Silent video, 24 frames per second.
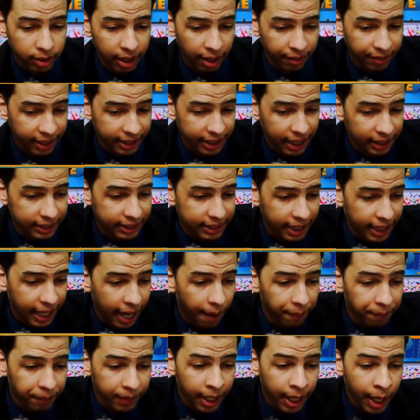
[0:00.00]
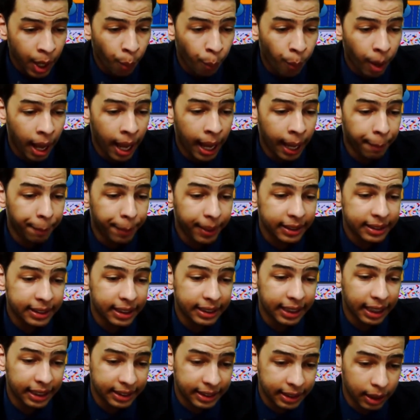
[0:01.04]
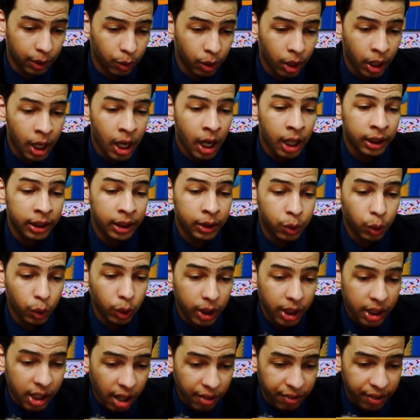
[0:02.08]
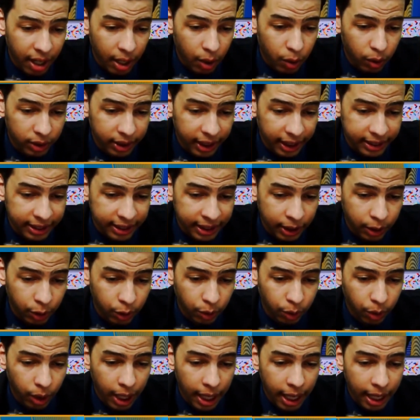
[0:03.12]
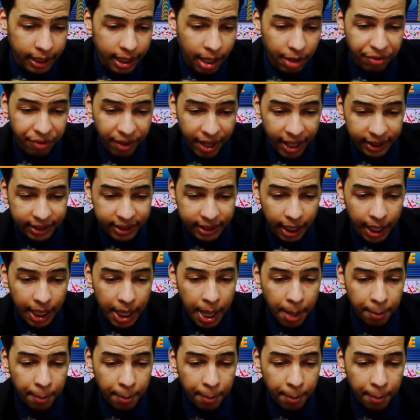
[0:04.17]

Na verdade, será uma representação de tudo que já vinha acontecendo é, na festa,